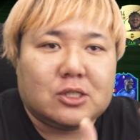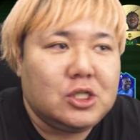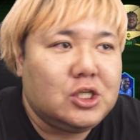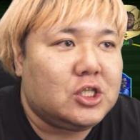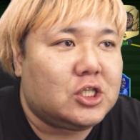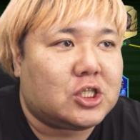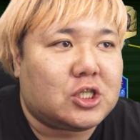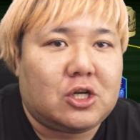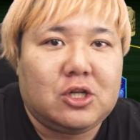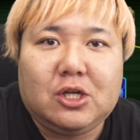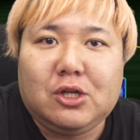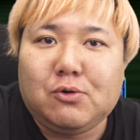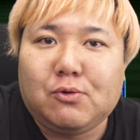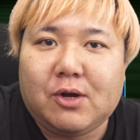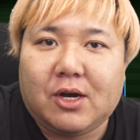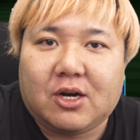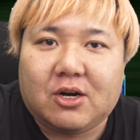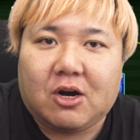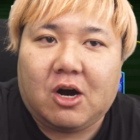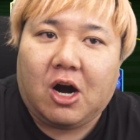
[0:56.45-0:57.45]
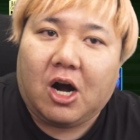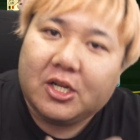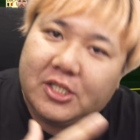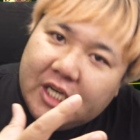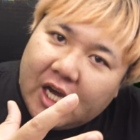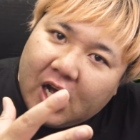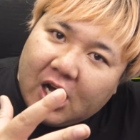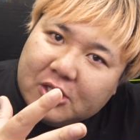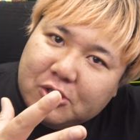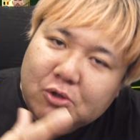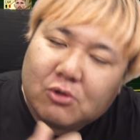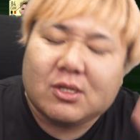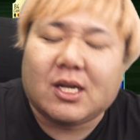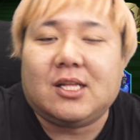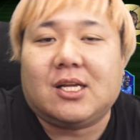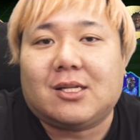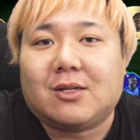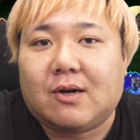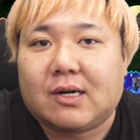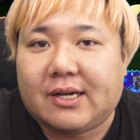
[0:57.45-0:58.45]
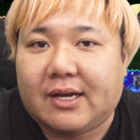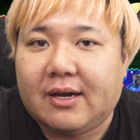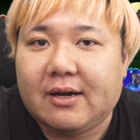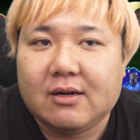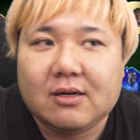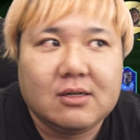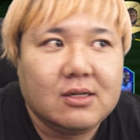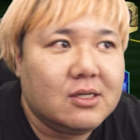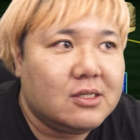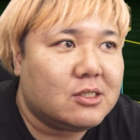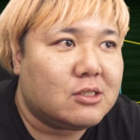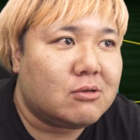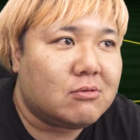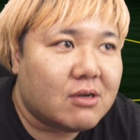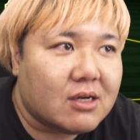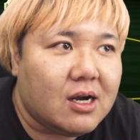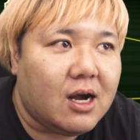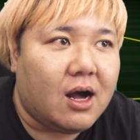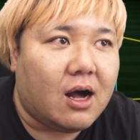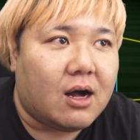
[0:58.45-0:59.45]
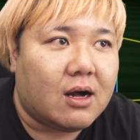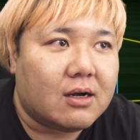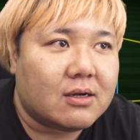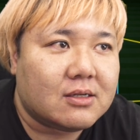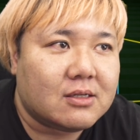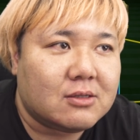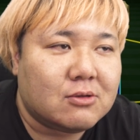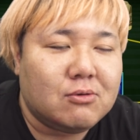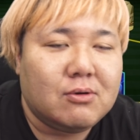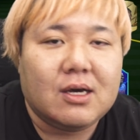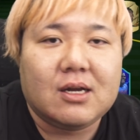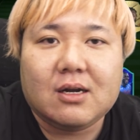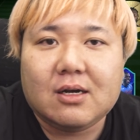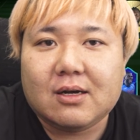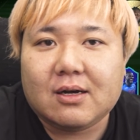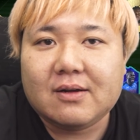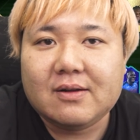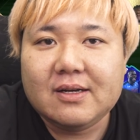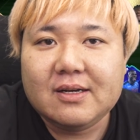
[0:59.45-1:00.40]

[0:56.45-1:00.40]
人しか出てこないから、はにゃー状態だったわけ。それが、どうやら、